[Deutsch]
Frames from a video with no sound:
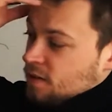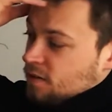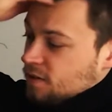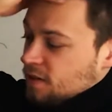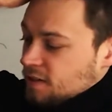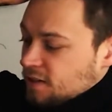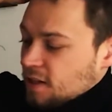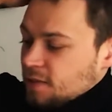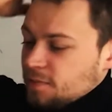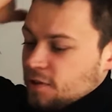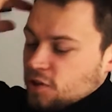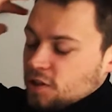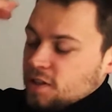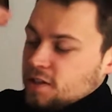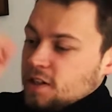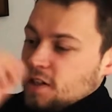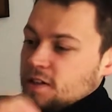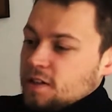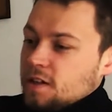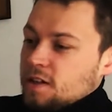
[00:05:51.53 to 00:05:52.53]
Und das geht
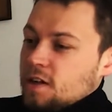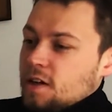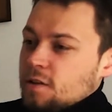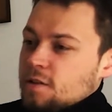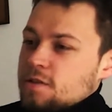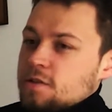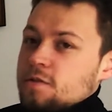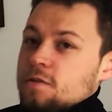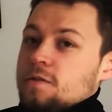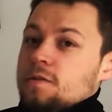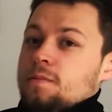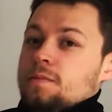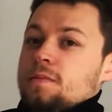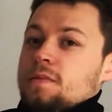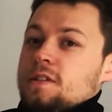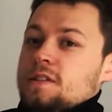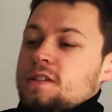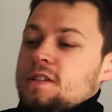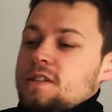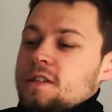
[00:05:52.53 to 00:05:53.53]
wahrscheinlich anderen auch so.
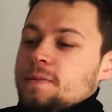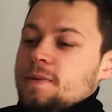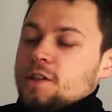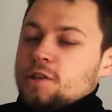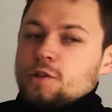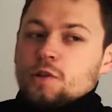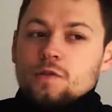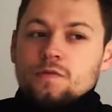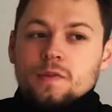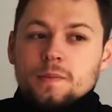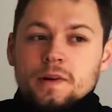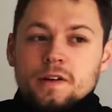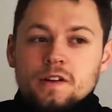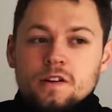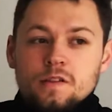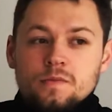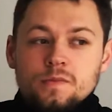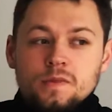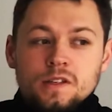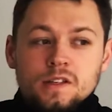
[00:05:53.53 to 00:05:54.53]
Es ist immer schön, wenn man
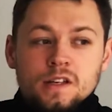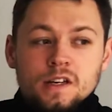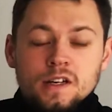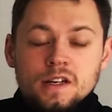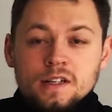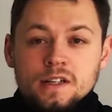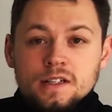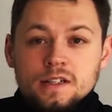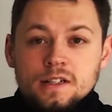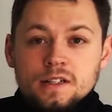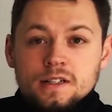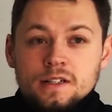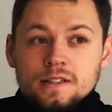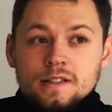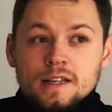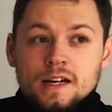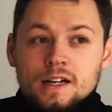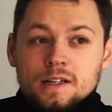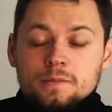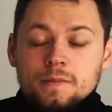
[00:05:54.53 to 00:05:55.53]
irgendwie
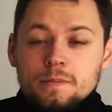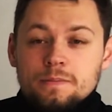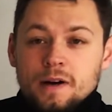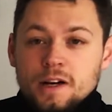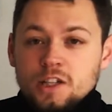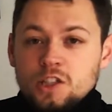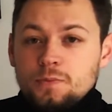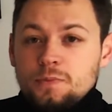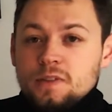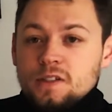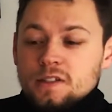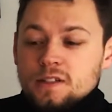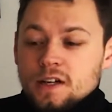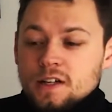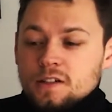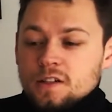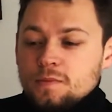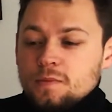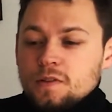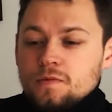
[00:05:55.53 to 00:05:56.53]
Sachen mit Beispielen
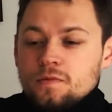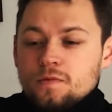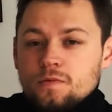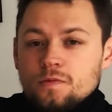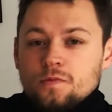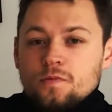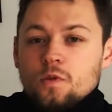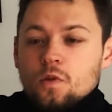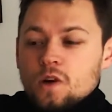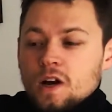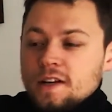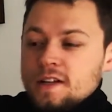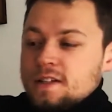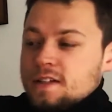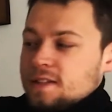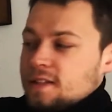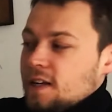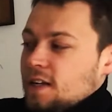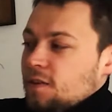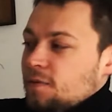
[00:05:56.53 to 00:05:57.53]
hat, irgendwie, wo kann ich
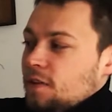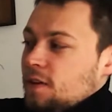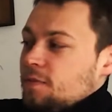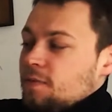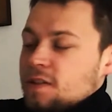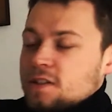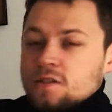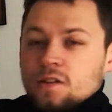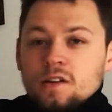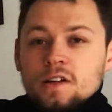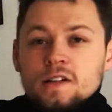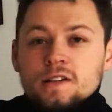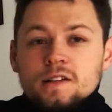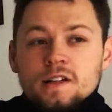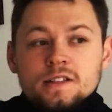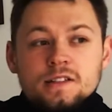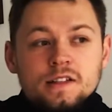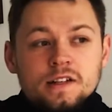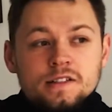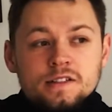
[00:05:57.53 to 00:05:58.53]
das anwenden, was soll denn
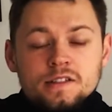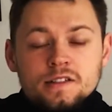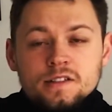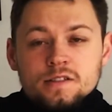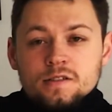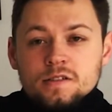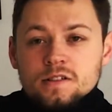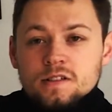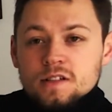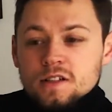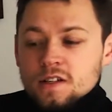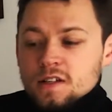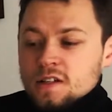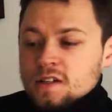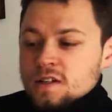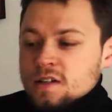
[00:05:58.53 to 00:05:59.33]
das Ganze und